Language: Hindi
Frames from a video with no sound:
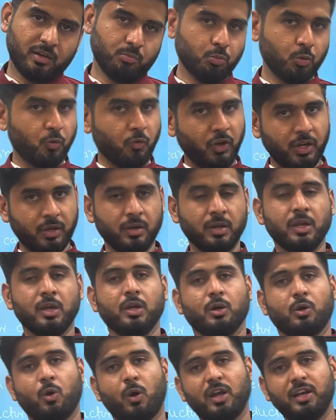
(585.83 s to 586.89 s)
मूविंग
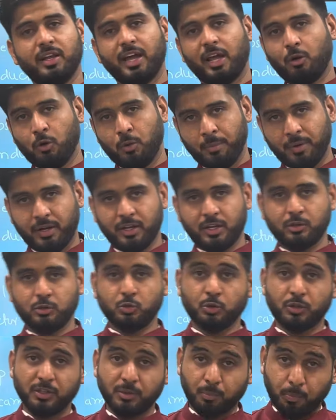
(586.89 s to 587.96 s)
कॉयल गैरोलोमीटर जो
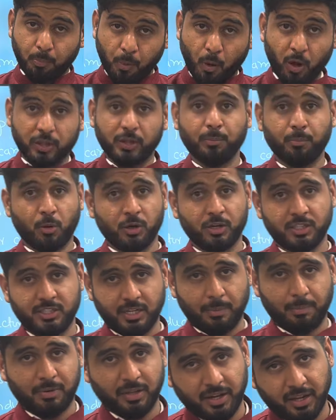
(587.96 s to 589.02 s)
कि बहुत इंपॉर्टेंट
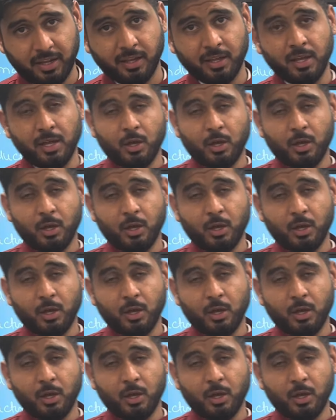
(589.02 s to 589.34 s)
चैप्टर है